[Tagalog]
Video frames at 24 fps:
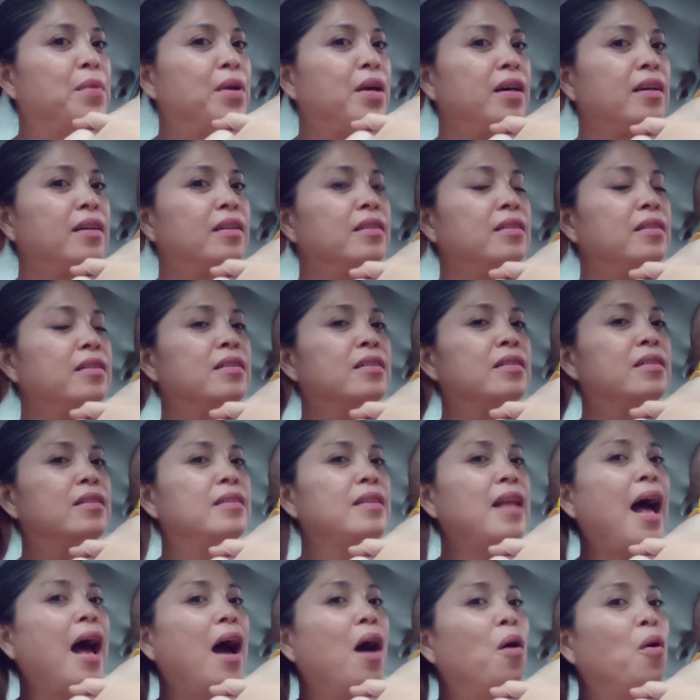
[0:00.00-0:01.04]
ng
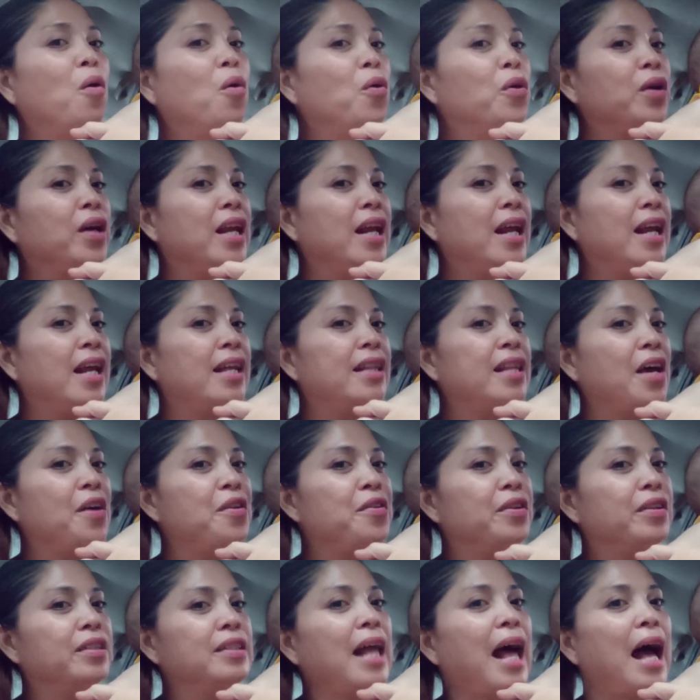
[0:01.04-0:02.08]
tao kilala tayo
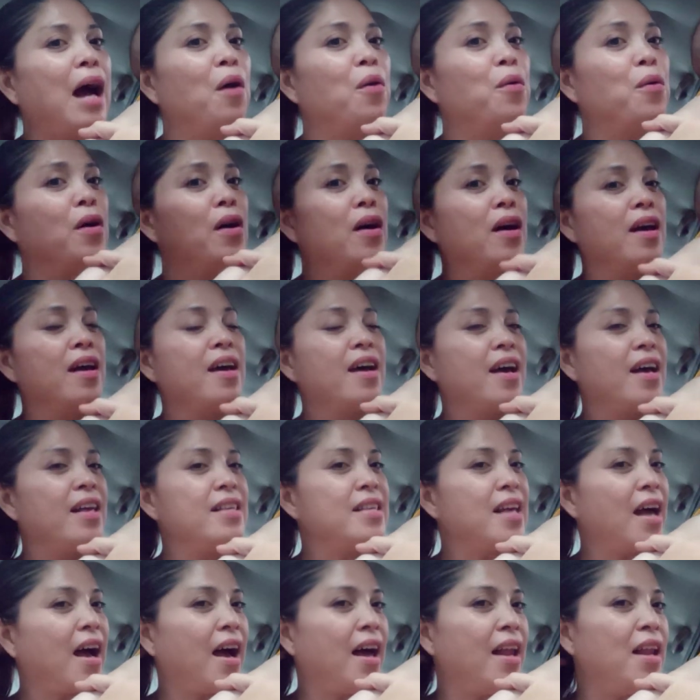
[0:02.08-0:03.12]
ng tao at
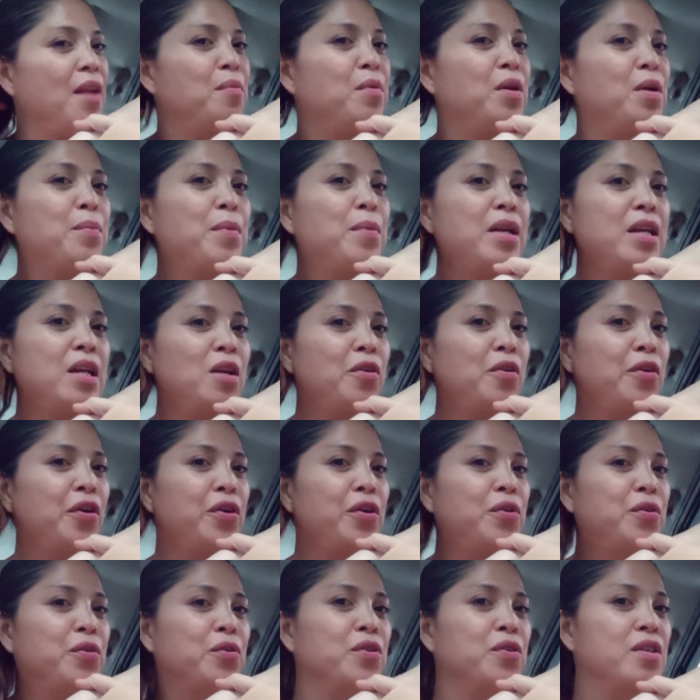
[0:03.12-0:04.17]
saka alam naman ni
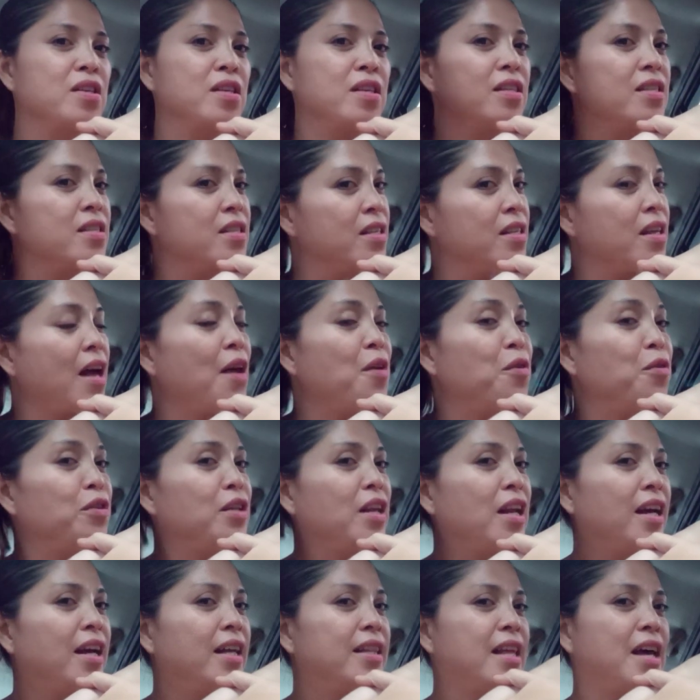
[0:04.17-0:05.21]
Lord kung ano
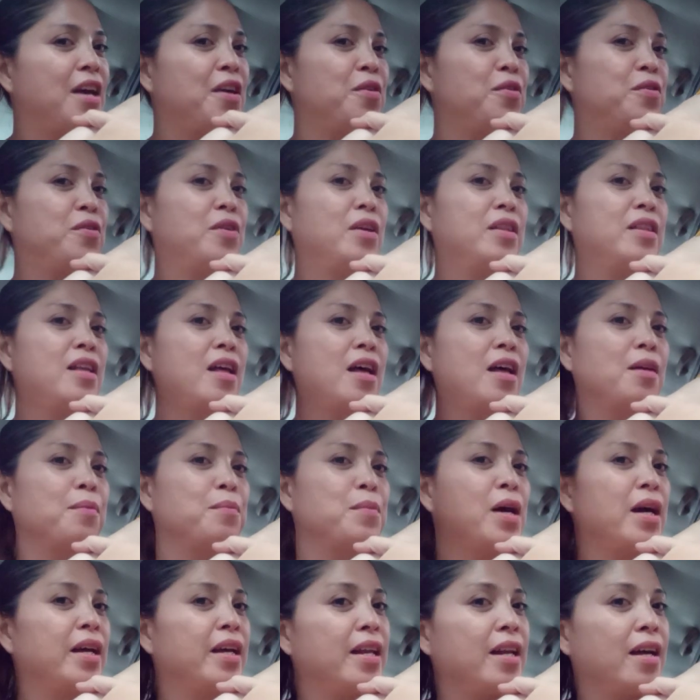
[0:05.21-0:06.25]
talaga tayo ang
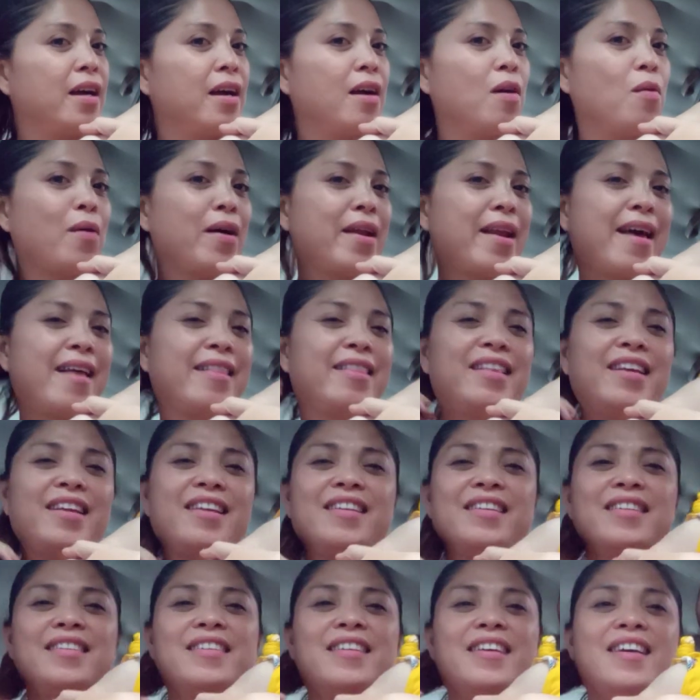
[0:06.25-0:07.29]
mga ginagawa natin
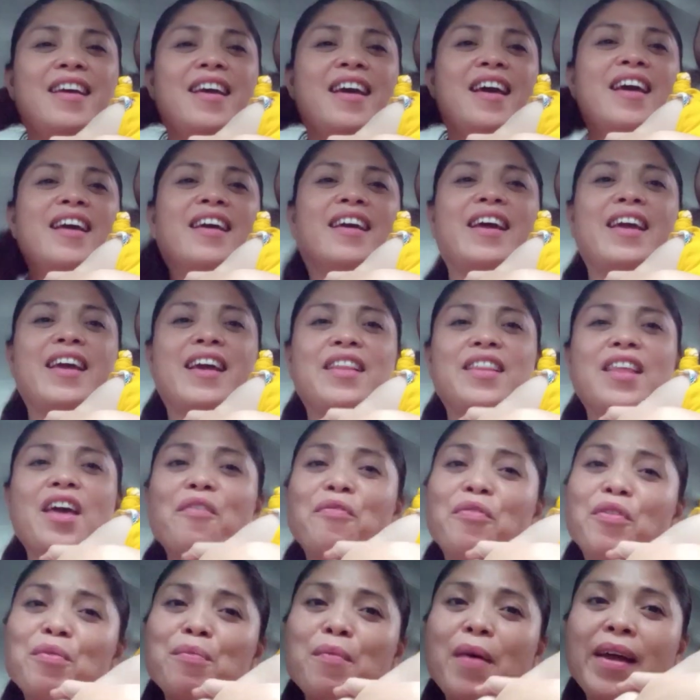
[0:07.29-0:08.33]
kaya
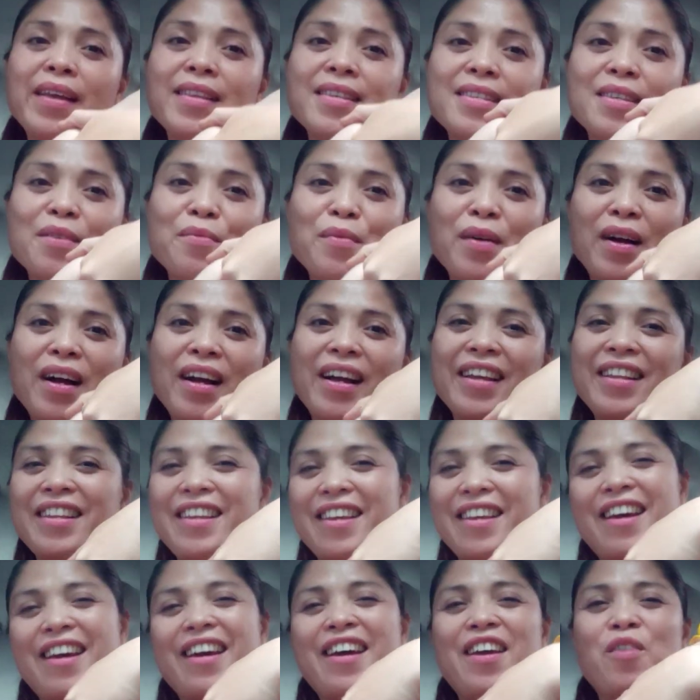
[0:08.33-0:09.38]
never mind sa mga
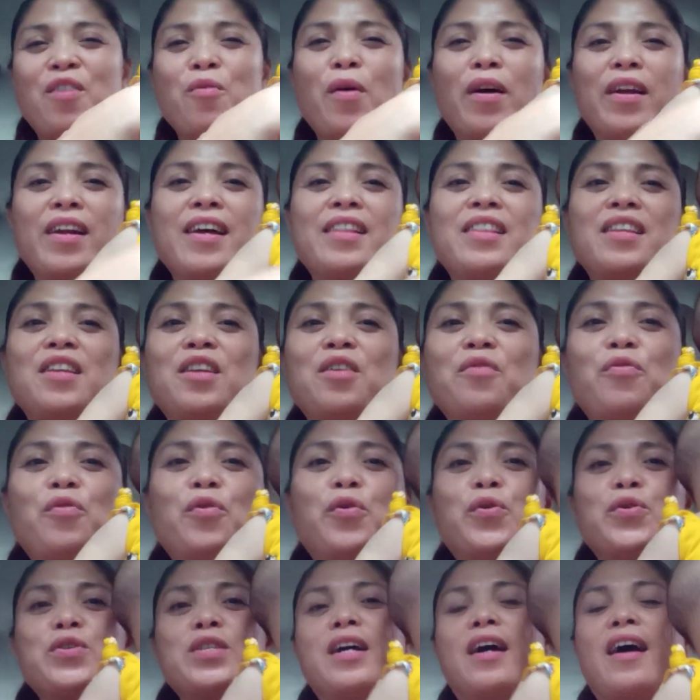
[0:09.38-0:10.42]
ganyan. Huwag natin
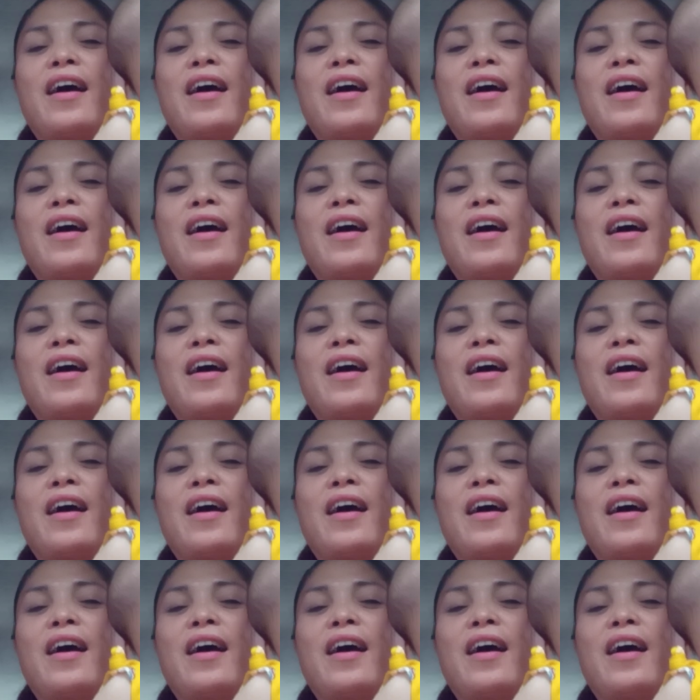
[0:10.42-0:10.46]
i-focus ang